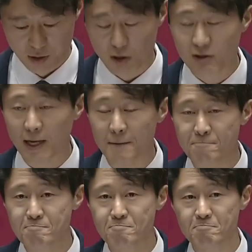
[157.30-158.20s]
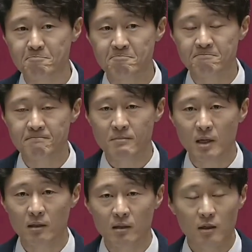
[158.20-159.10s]
그런데
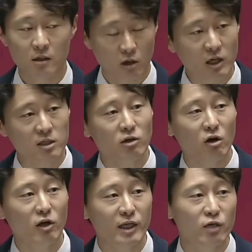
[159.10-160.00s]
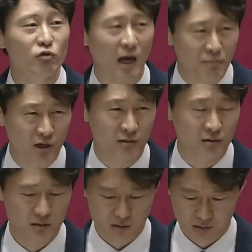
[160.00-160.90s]
그렇게 선거 이기고
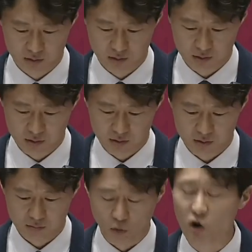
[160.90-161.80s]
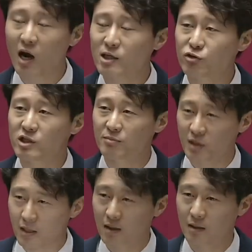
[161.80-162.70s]
나면 뭘 할 수
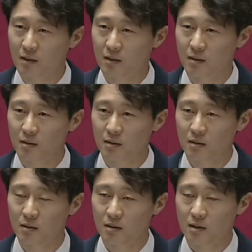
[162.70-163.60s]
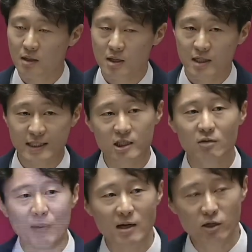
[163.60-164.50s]
있습니까?
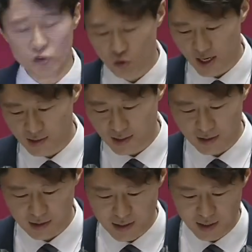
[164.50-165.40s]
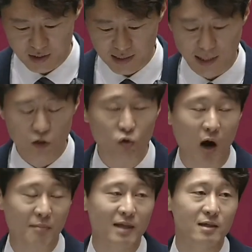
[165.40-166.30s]
2008년도에 한나라당이 단독
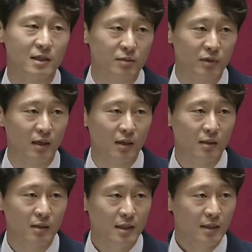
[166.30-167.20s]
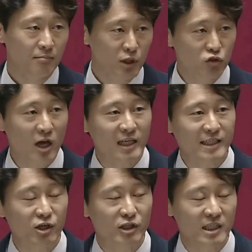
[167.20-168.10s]
과반을 했습니다.
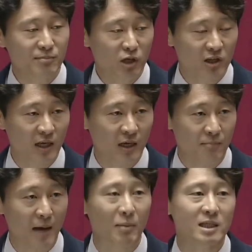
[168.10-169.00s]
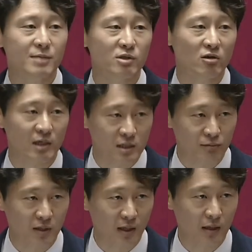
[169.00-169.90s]
민주당이 2020년에 180석을
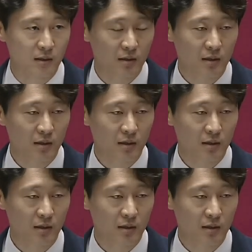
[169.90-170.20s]
했습니다.